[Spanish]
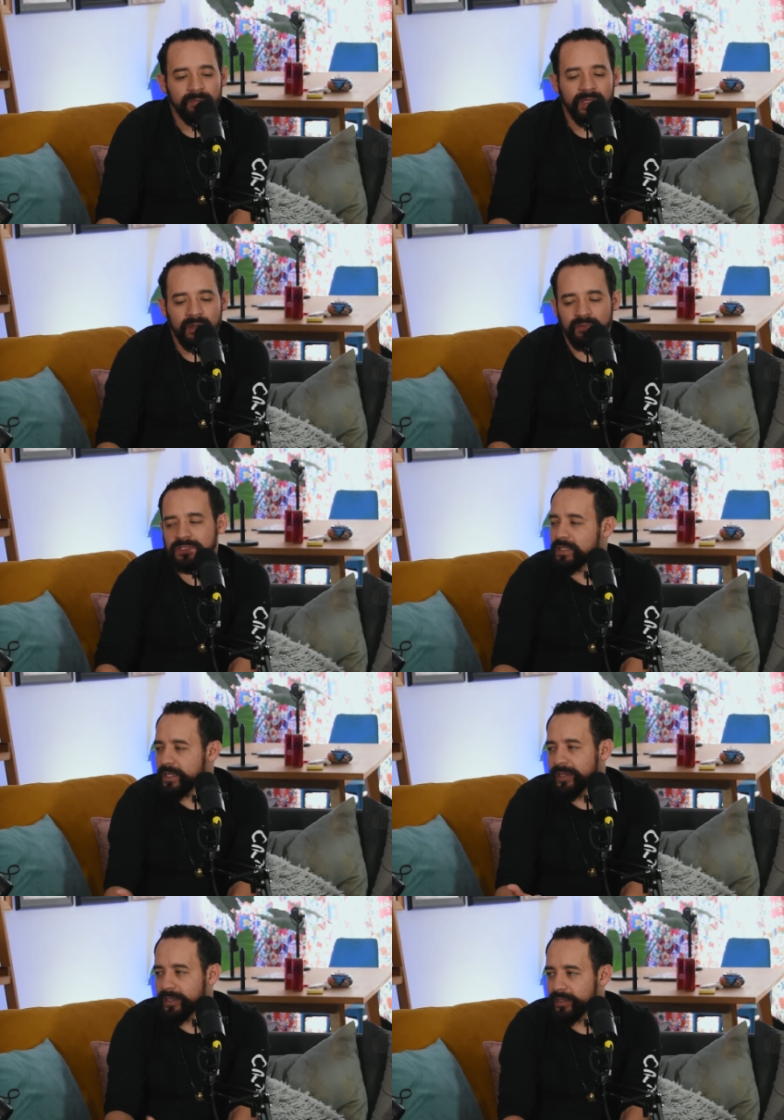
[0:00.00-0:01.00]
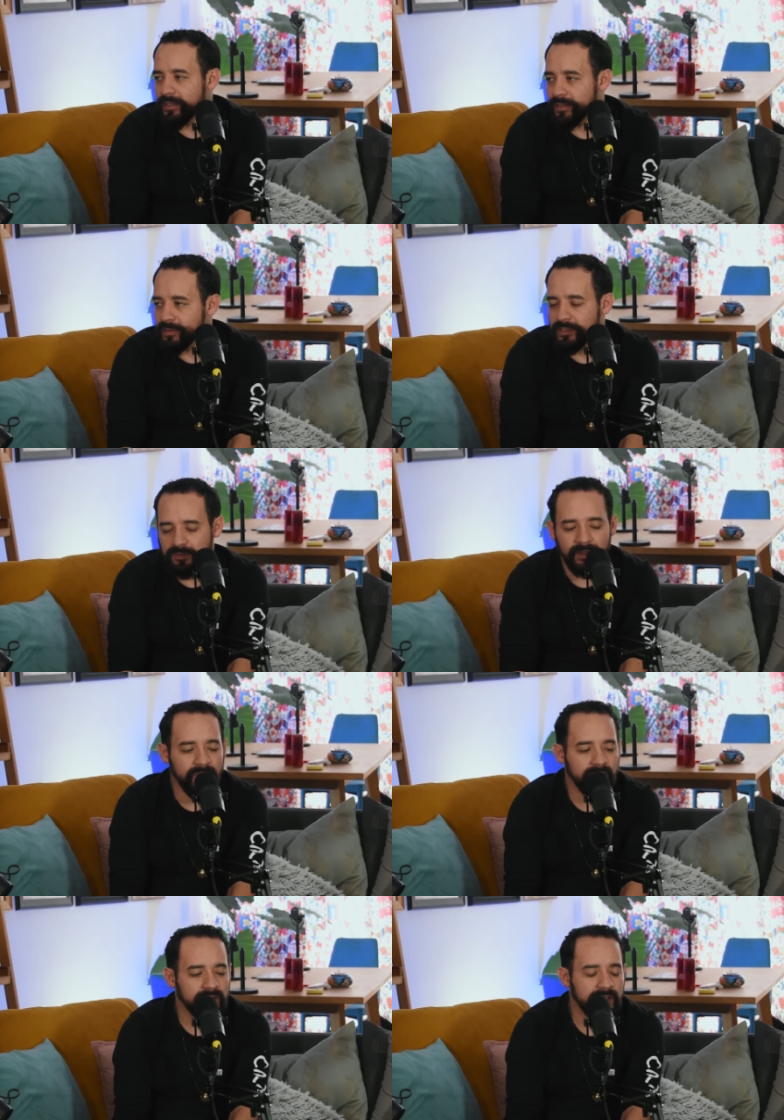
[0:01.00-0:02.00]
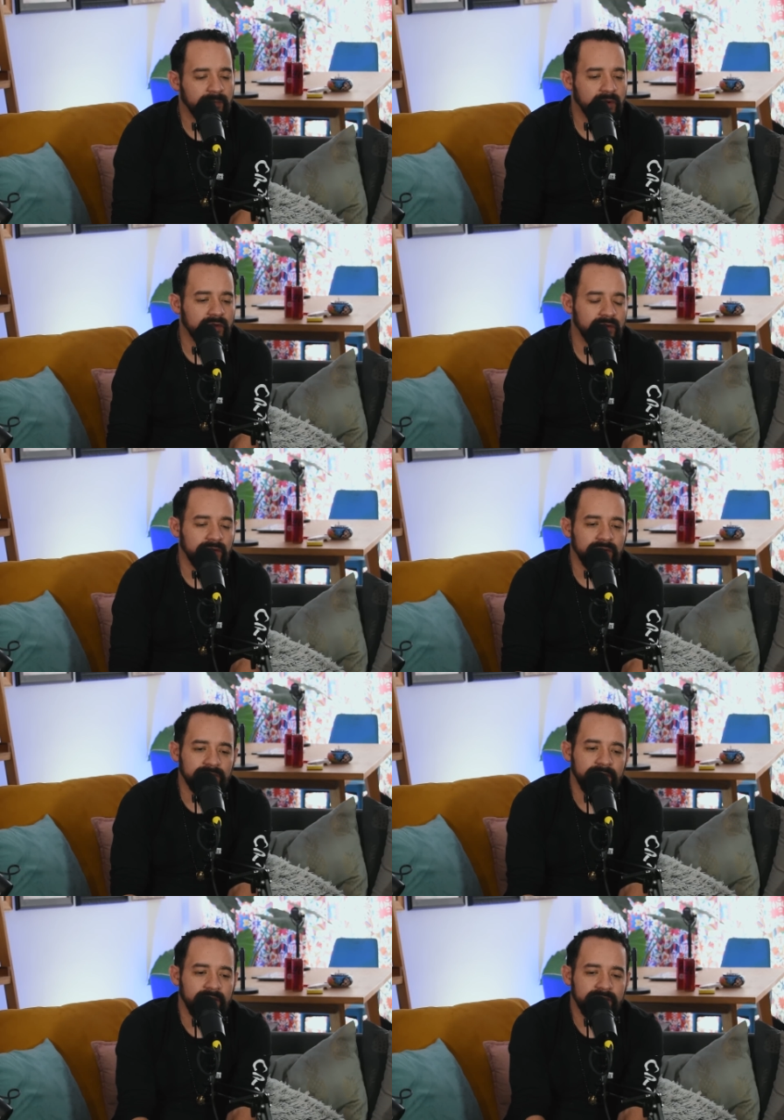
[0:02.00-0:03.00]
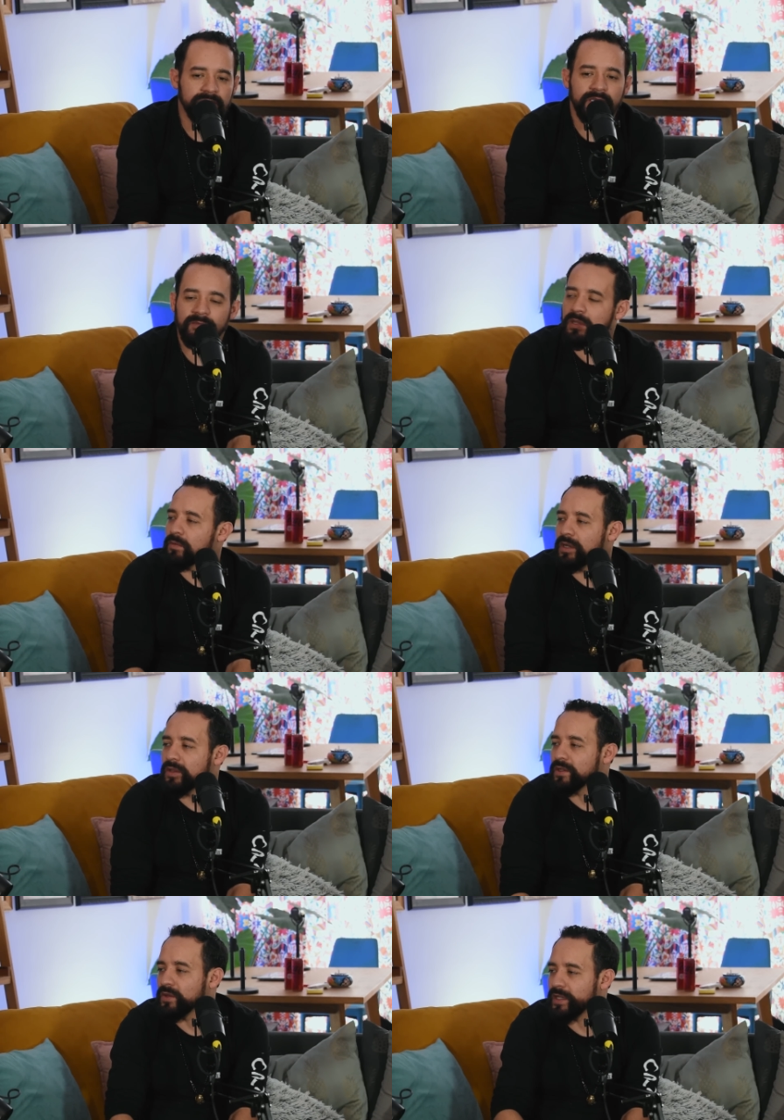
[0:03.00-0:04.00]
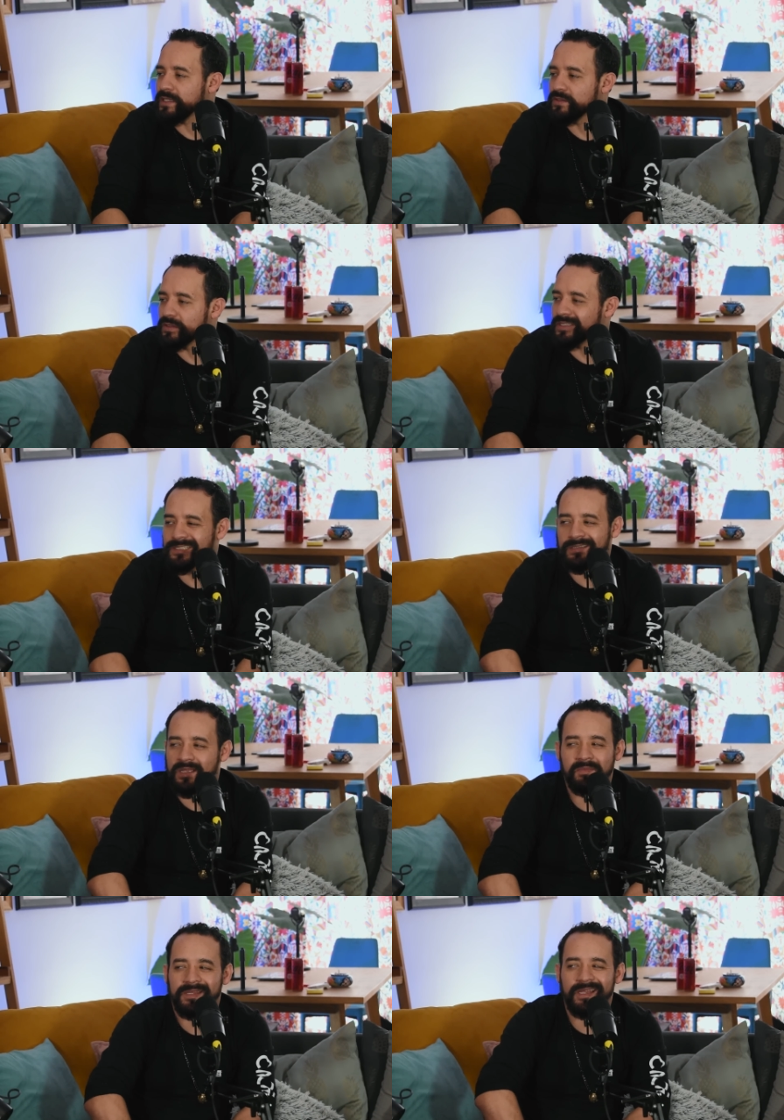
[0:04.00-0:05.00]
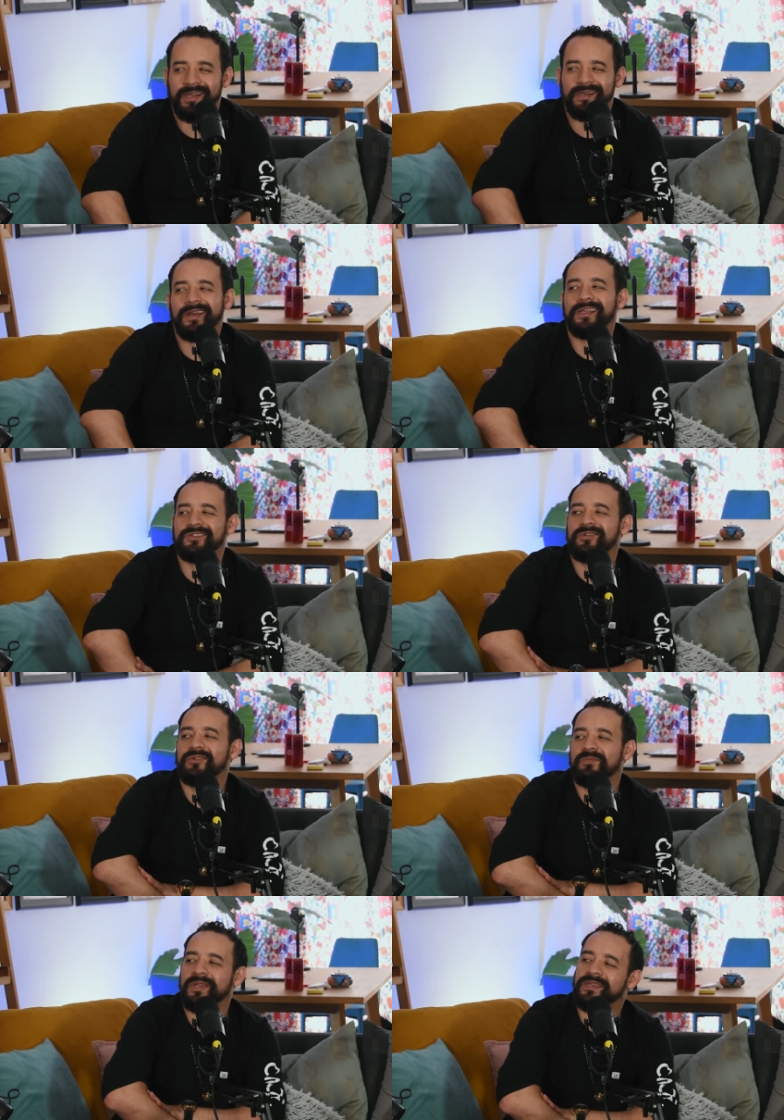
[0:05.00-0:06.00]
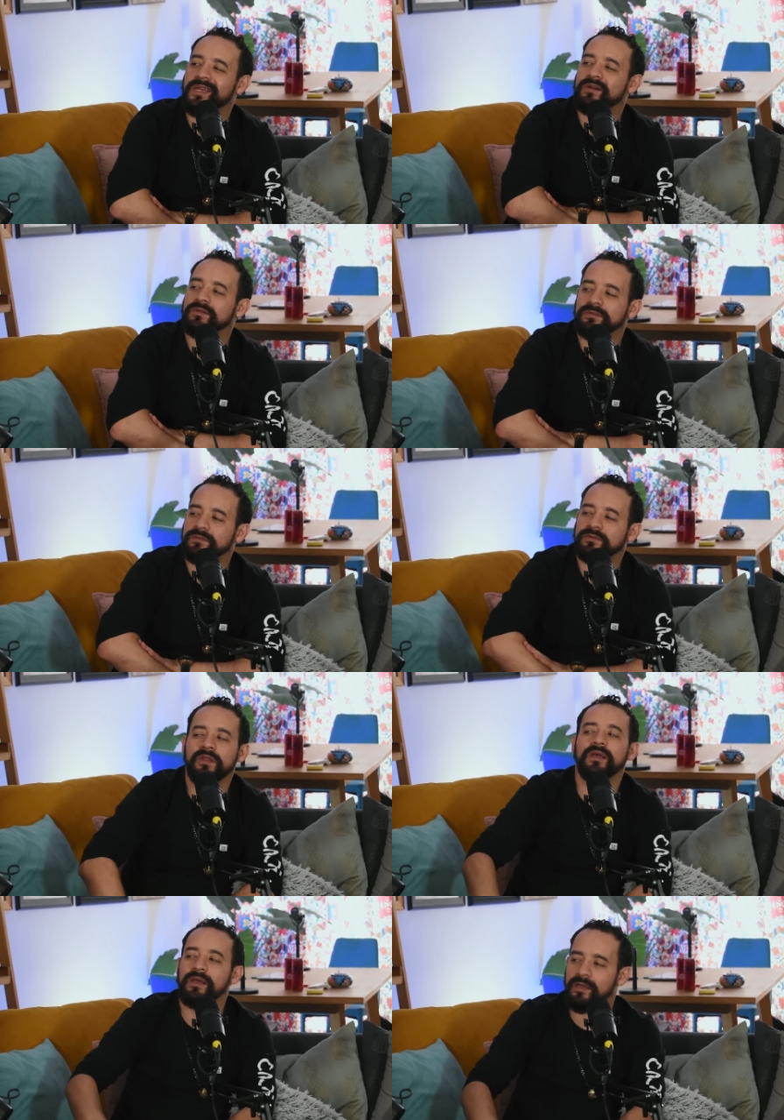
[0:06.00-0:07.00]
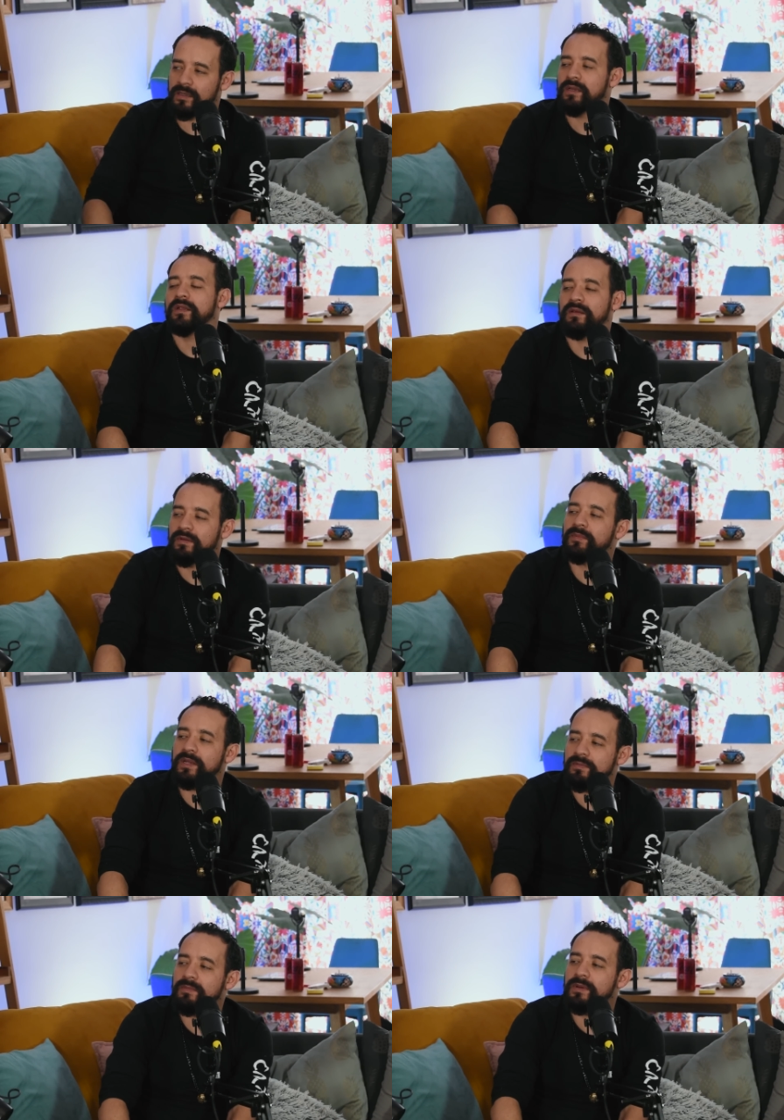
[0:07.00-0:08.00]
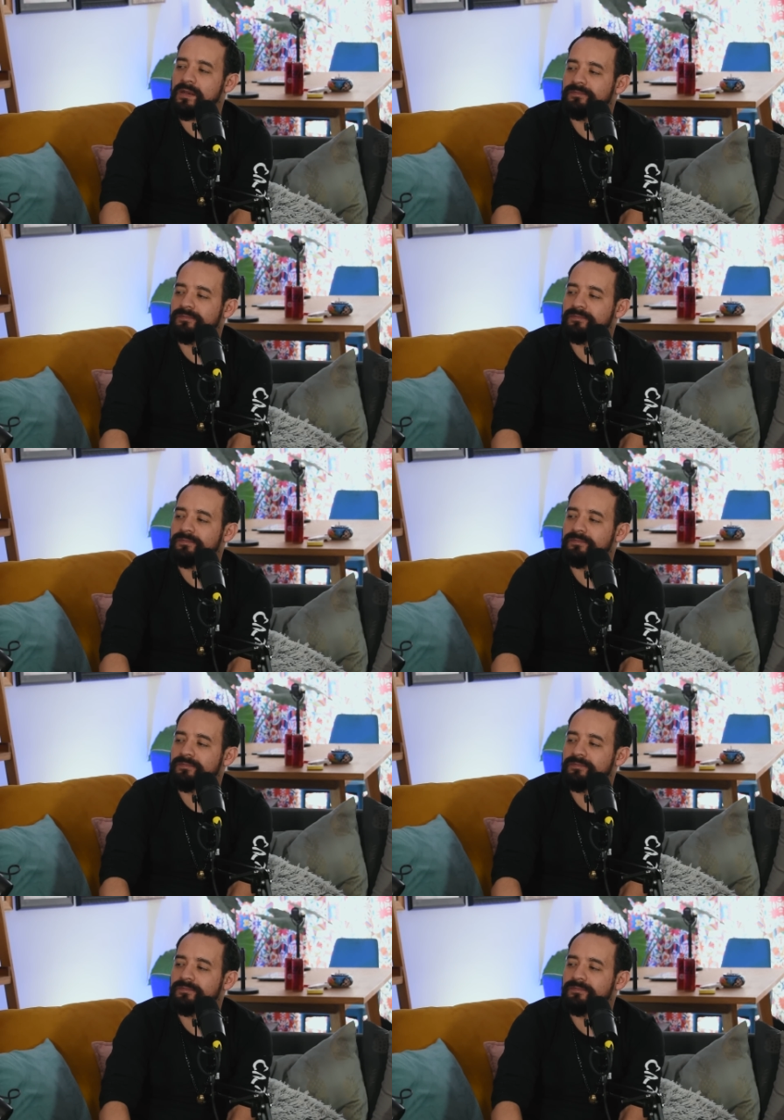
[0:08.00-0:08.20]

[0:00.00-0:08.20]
pero pues el día que, espero no sea pronto, ya no esté mi abuela, y creo que es donde se termina la relación completa con toda la Pues bueno,